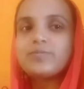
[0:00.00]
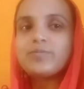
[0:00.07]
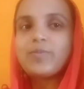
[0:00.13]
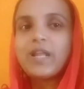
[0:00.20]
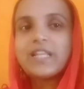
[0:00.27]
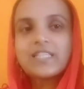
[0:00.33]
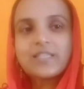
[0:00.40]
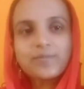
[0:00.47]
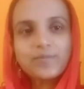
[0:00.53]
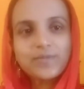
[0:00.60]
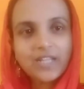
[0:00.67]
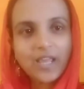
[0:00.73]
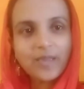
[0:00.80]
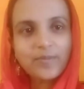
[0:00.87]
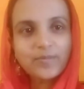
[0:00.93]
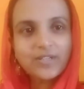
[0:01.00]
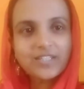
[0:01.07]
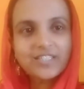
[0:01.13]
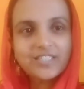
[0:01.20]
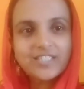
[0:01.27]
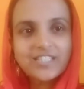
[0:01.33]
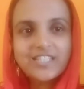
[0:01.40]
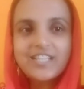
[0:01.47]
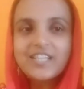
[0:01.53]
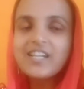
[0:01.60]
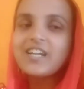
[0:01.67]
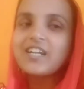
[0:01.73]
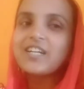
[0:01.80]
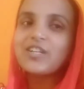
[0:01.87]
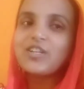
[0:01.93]
पहले सब्सक्राइब कर दीजिए
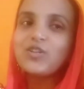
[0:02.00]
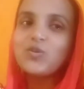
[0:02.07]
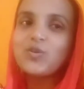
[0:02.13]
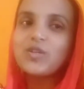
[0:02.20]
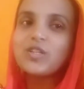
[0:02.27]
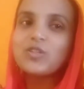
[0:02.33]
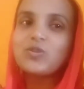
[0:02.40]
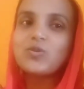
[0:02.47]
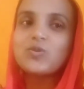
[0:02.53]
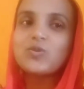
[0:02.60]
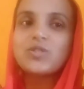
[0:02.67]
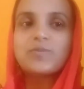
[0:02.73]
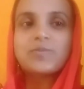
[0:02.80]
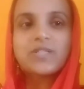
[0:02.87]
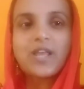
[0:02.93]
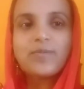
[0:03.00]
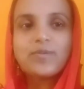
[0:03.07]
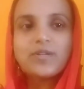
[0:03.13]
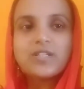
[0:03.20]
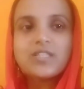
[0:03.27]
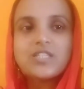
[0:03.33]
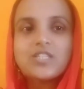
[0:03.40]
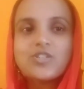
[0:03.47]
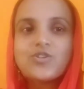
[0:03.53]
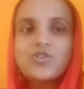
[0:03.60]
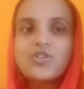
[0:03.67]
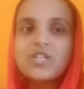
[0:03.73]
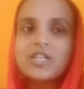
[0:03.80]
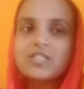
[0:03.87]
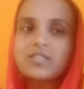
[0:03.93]
अगर न्यू है तो सब्सक्राइब कर दीजिए और
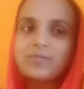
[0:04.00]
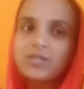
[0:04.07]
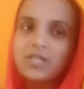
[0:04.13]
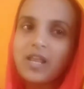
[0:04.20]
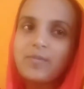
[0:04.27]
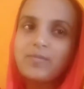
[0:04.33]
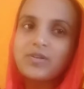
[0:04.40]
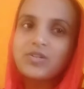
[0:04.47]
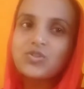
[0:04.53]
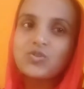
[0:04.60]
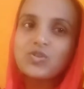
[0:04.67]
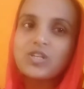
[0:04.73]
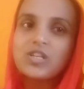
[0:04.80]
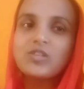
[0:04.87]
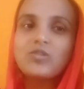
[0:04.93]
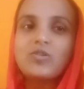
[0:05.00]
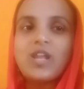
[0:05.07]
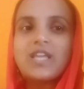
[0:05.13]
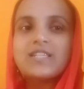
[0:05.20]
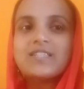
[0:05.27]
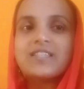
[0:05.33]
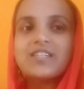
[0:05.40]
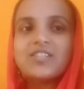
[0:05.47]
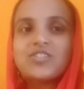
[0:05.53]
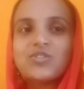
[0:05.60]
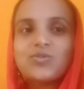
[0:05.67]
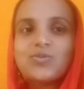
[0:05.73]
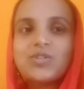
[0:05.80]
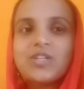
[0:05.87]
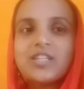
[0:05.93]
अगर सब्सक्राइब कर चुके हैं तो लाइक शेयर
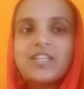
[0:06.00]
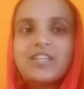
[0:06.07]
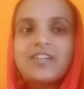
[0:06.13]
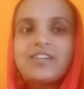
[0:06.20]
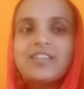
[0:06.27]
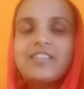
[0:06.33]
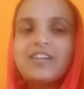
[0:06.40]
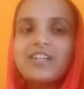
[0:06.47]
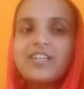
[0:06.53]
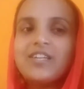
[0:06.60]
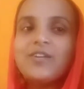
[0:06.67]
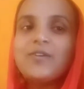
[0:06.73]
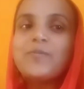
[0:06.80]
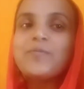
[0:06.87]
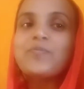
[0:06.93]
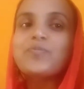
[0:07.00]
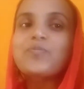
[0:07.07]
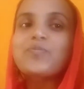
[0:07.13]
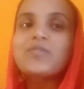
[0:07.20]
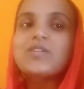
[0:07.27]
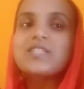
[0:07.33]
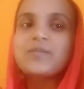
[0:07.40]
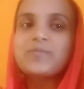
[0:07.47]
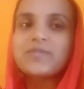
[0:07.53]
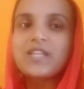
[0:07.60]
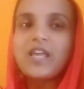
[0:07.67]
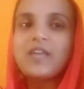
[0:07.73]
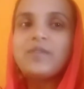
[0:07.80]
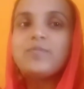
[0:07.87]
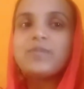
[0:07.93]
ज़रूर करिएगा ताकि
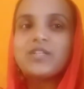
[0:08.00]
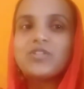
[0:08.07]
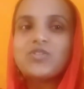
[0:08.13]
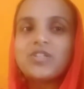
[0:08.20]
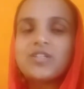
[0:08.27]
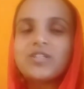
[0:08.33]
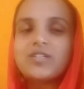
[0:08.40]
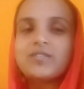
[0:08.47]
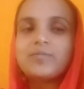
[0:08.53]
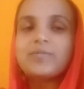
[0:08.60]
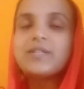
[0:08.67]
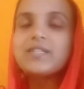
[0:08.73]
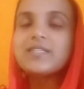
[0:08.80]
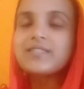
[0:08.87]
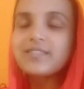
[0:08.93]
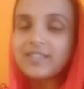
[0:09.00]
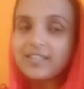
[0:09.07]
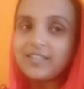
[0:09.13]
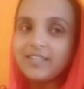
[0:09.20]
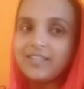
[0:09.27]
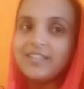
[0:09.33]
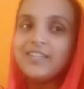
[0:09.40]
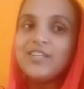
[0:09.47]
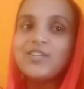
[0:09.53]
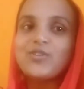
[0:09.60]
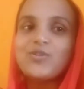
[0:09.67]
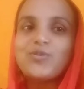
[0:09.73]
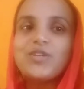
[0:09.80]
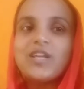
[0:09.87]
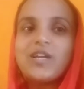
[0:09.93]
सब्सक्राइब बढ़ बढ़ सकें
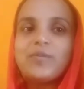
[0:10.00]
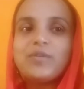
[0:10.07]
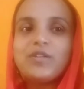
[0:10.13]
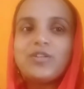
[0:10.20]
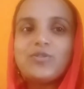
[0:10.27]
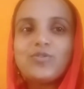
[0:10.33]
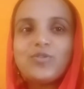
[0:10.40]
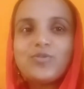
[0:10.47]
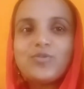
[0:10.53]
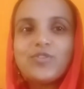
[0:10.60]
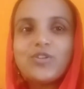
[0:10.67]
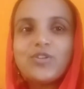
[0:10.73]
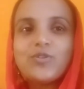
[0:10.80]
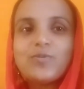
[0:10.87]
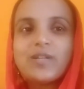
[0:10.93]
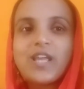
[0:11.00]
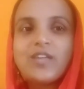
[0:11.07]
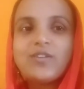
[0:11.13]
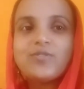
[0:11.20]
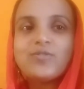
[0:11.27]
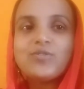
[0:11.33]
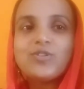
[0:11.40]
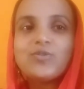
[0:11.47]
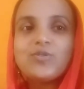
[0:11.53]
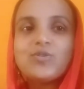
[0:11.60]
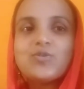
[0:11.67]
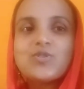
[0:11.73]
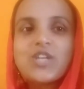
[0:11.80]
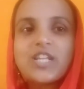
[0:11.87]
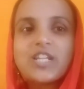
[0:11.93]
क्योंकि अभी न्यू न्यू वीडियो बनाई हूँ न्यू न्यू
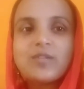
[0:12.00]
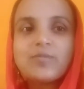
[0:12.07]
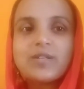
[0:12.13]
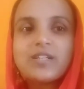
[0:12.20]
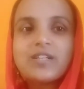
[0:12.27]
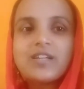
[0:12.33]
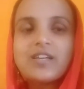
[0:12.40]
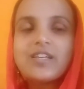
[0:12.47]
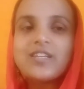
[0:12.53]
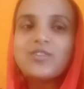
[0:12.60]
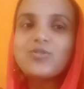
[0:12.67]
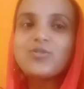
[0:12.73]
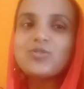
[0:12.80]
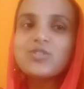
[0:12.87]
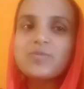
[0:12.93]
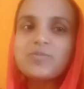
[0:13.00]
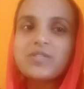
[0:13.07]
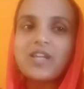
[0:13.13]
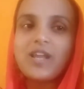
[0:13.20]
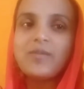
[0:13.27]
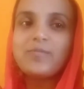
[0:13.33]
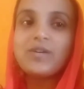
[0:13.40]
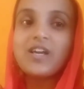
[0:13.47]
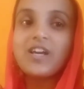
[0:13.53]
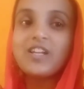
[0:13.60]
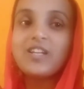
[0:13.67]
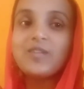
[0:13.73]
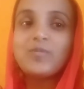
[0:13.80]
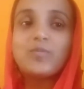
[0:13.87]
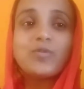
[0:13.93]
चैनल बन रहा है तो सब्सक्राइब
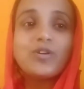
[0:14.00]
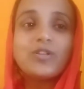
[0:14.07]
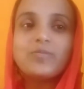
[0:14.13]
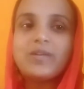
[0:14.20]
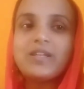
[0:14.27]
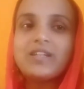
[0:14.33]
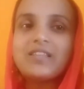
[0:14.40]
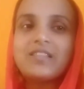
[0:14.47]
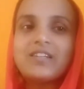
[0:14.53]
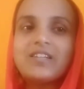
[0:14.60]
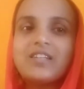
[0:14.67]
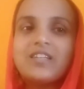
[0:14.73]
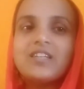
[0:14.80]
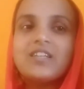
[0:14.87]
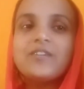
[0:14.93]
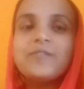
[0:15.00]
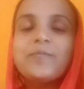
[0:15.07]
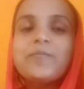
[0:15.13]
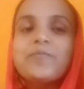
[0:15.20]
बढ़ाने में बहुत मेहनत लग रही है